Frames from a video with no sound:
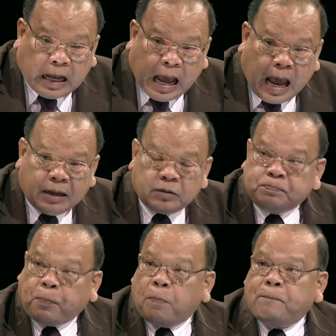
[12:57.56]
การ
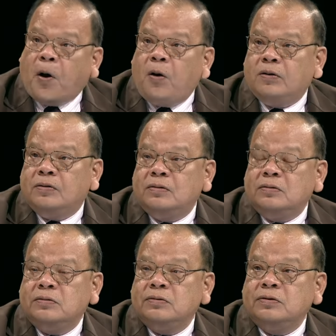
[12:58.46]
ปกป้อง
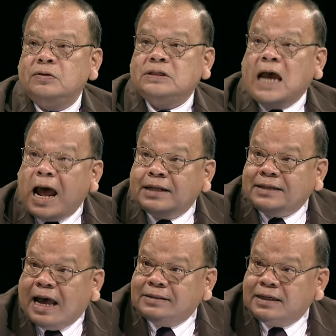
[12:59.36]
ชาติ
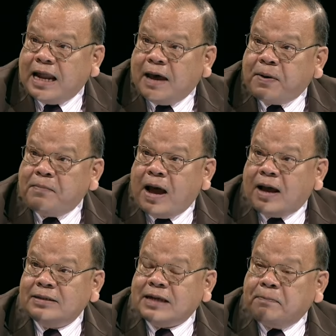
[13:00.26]
ศาสนาพระมหา
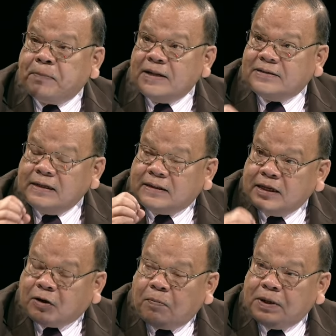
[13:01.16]
กษัตริย์เป็นสิทธิ
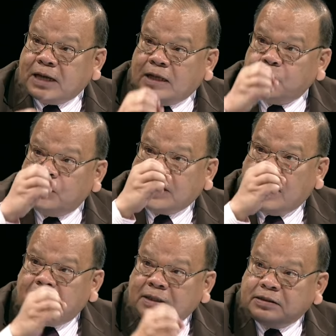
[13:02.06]
ของประชาชนตา
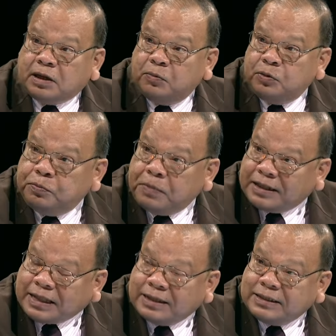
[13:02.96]
มรัฐธรรมญมา
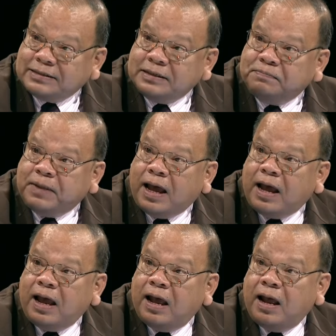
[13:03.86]
ตรา 70 นะฮะ
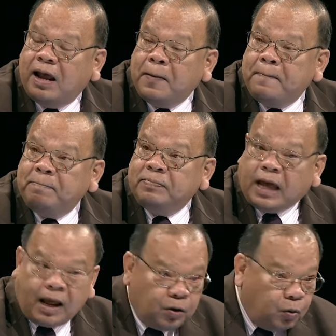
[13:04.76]

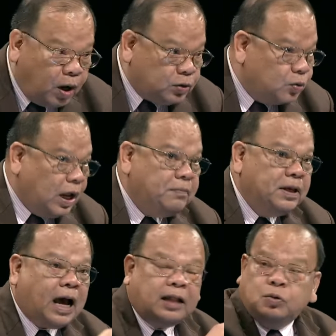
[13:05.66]
ถ้ารู้ว่าตรงไหนมี
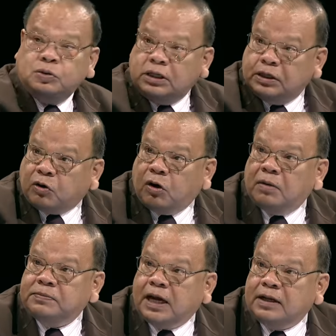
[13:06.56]
การทุจริตคอร์
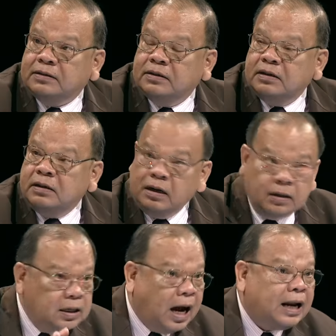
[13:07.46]
รัปชันห
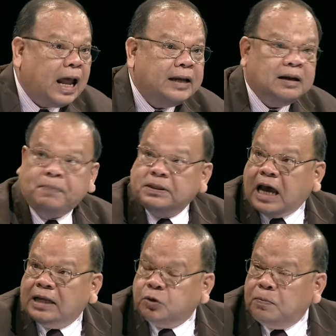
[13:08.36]
รืออะไรนะ ประ
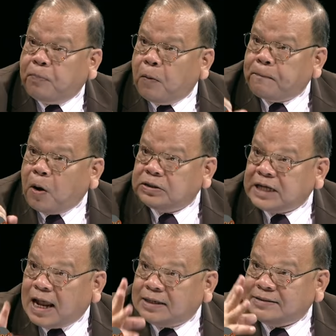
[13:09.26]
ชาชนปกป้อง
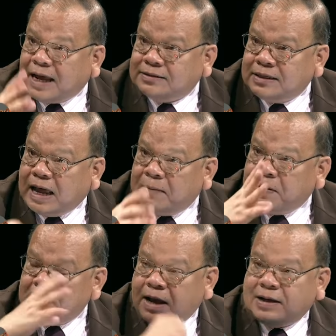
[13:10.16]
ชาติ ศาสนาพ
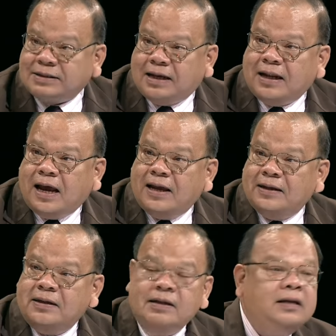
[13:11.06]
ระมหากษัตริย์ได้
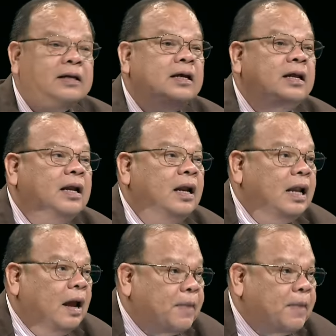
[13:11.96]
และ